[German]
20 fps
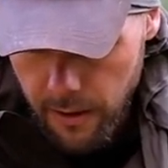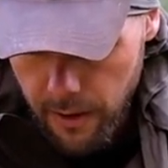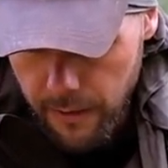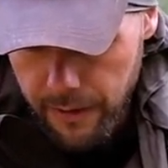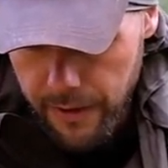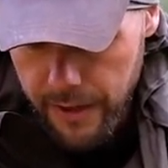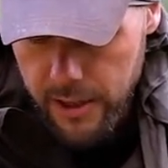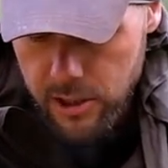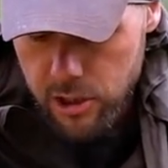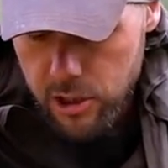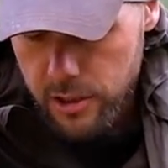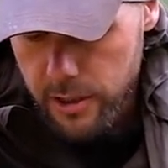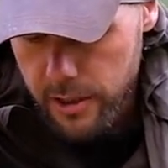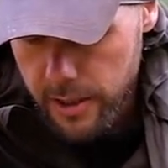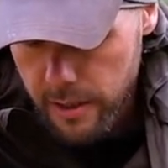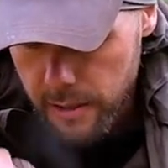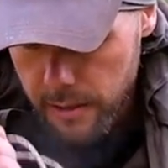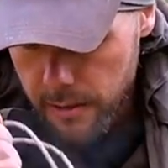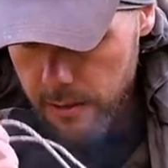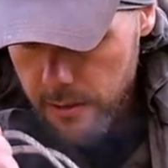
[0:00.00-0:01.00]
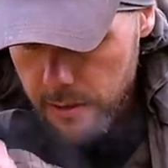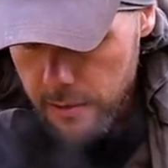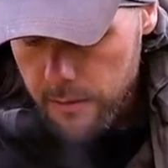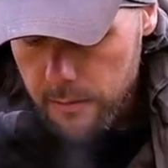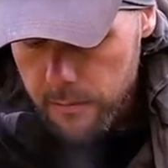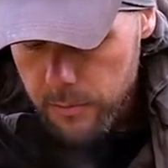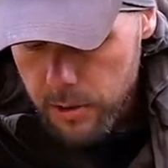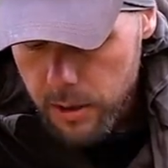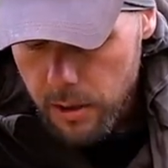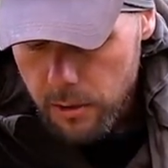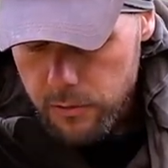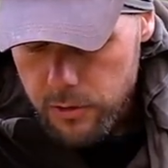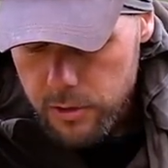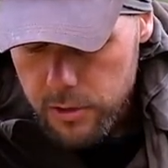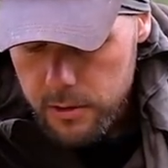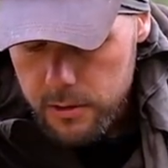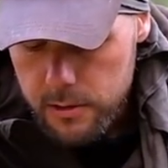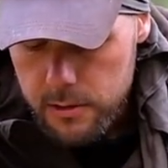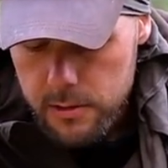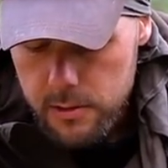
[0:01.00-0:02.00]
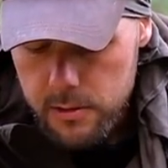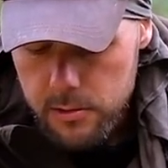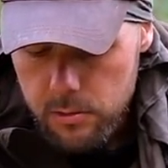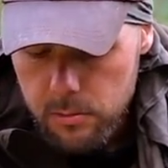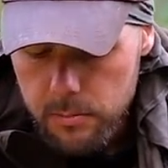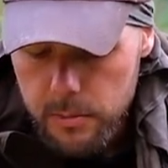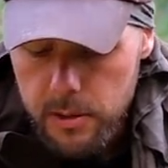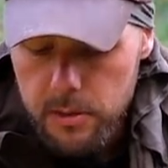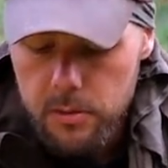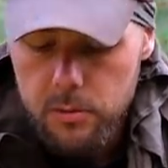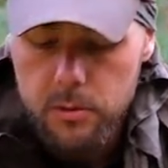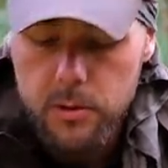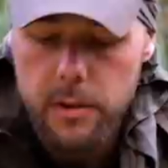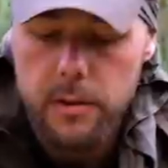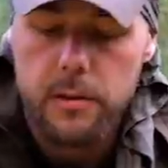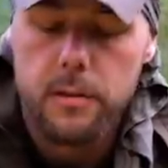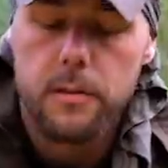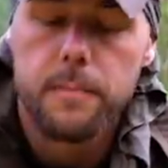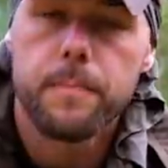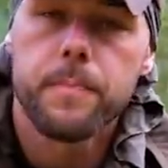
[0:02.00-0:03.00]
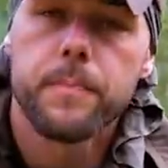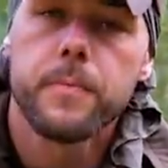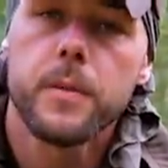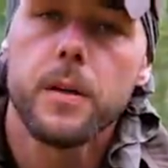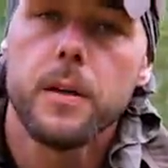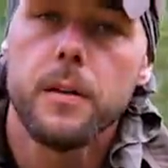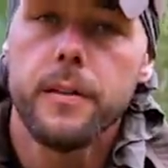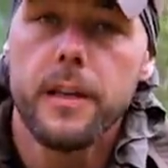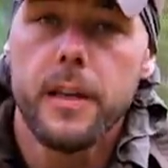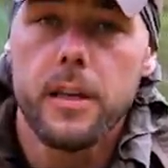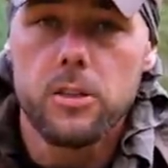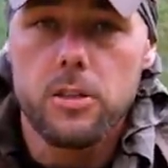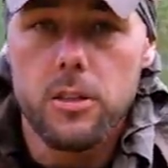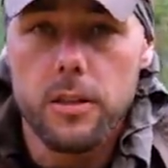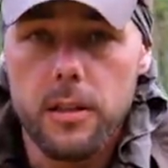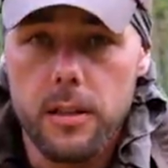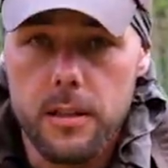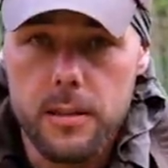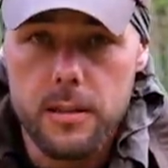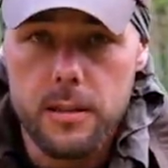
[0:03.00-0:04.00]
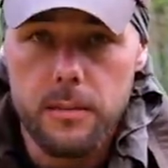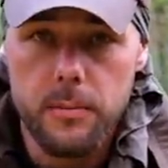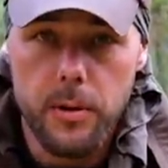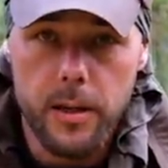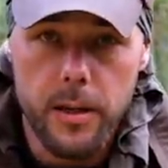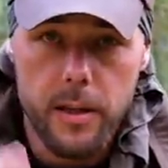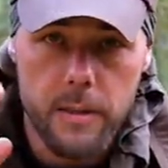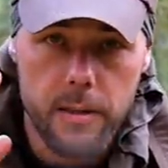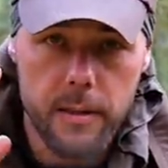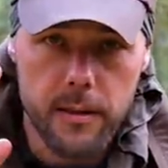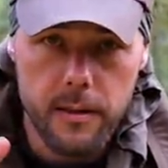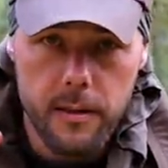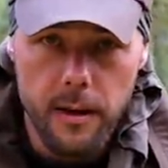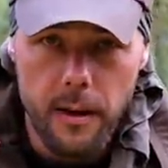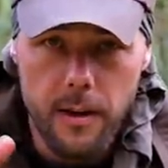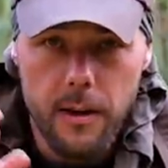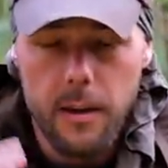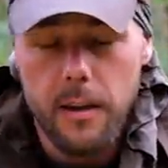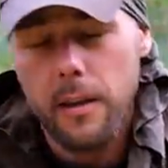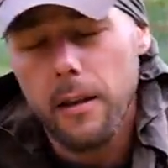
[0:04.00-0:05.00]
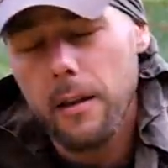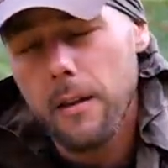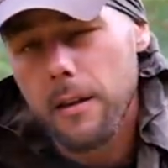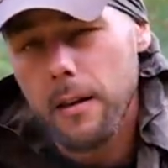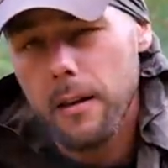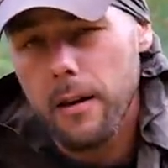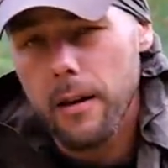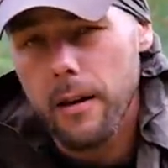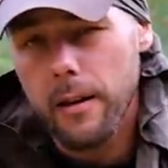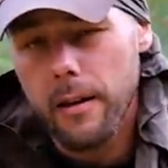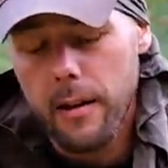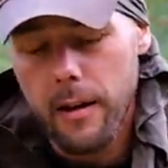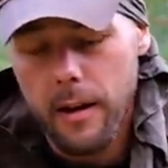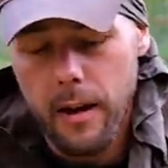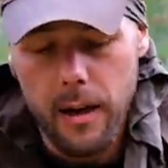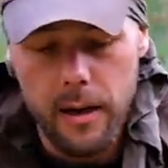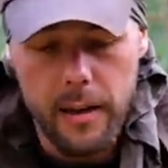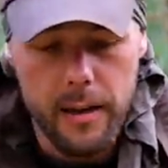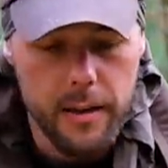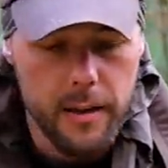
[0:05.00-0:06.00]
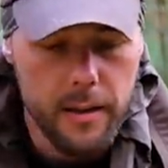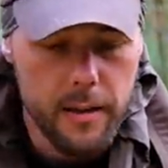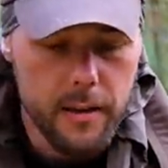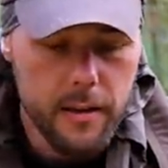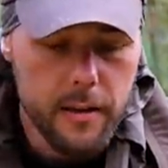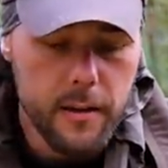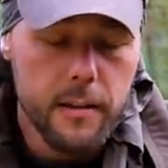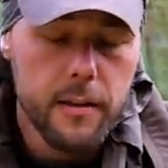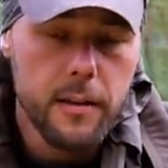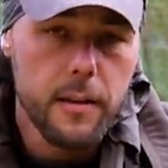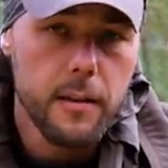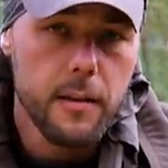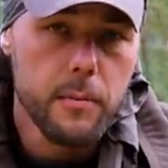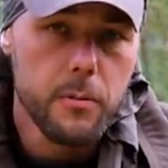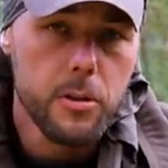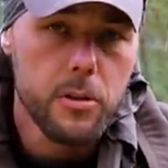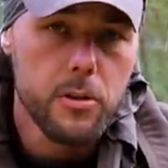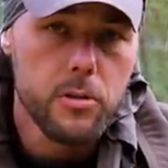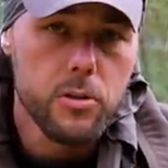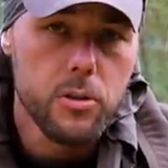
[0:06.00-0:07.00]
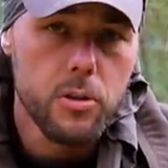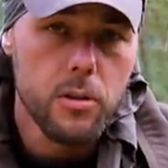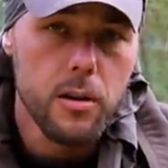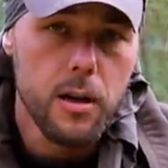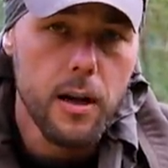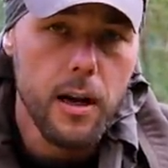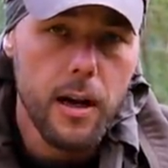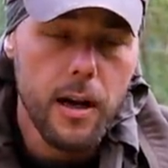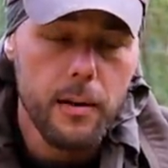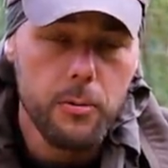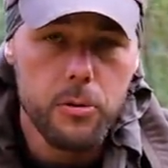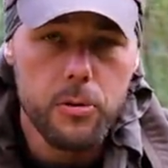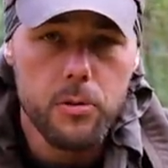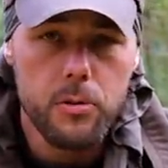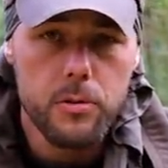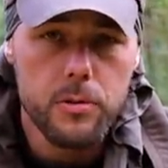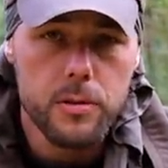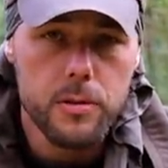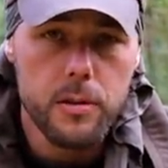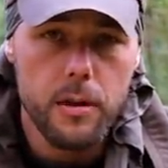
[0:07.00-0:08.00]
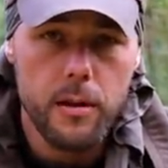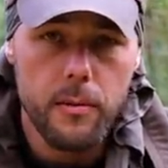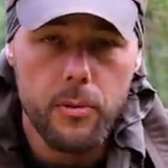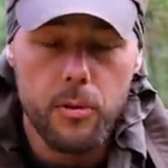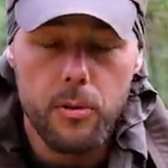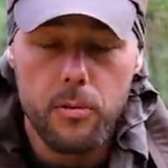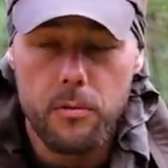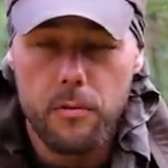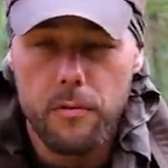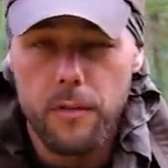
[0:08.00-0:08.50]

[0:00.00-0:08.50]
An der Stelle, meine Aufschalt ist so marode da, an der Stelle jetzt einmal Danke an alle, die mir da schon ein Abo da lassen haben und